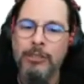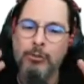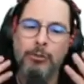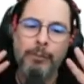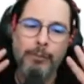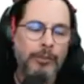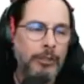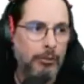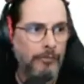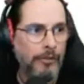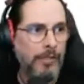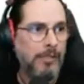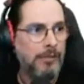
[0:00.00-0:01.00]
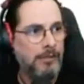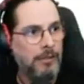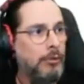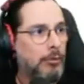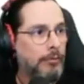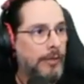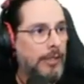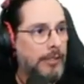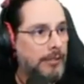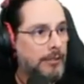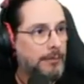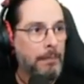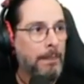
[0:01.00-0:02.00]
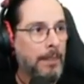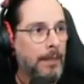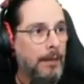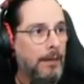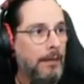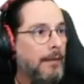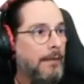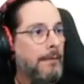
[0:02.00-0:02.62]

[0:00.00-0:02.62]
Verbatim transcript: eu já tô, já tô feliz. Já tô feliz. Tá?